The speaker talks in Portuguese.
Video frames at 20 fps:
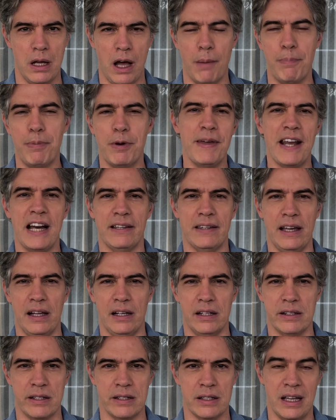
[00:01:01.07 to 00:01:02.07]
A primeira
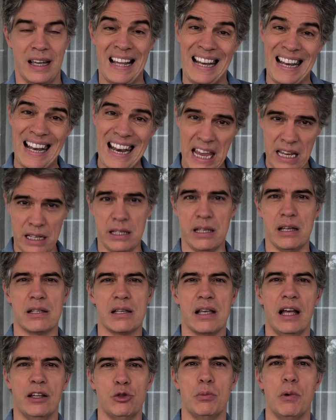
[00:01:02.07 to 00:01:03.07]
delas, nesse
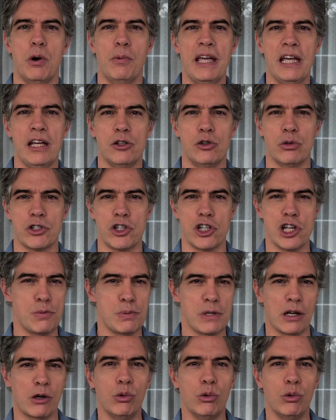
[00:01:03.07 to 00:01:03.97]
exato momento, a gente precisa